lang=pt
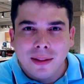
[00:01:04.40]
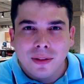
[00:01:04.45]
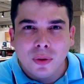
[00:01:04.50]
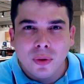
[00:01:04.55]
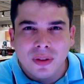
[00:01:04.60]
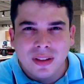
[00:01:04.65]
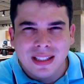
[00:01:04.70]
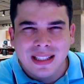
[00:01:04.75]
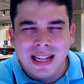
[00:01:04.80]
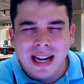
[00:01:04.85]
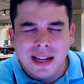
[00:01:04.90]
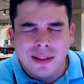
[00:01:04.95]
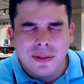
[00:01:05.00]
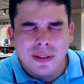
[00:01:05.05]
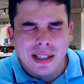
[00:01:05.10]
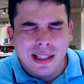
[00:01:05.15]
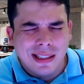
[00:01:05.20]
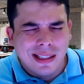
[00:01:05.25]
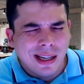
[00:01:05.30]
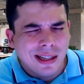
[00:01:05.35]

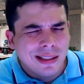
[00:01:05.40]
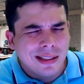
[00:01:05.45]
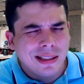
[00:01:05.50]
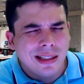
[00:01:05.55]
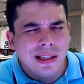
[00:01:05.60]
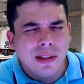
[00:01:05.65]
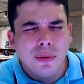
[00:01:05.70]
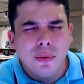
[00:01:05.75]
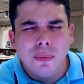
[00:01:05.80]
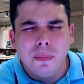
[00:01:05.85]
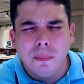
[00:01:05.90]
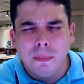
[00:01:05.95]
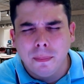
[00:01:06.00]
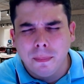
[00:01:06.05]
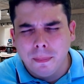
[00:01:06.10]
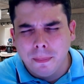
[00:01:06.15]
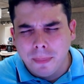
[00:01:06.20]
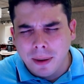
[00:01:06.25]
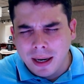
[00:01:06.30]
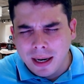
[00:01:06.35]
patrocinado que está sendo
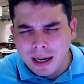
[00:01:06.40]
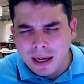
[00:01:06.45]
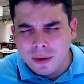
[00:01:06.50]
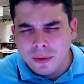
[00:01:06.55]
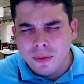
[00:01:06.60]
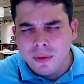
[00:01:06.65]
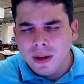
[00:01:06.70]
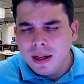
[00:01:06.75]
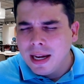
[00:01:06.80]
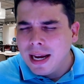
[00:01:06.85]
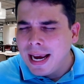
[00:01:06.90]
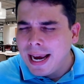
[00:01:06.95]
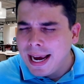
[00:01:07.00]
pago,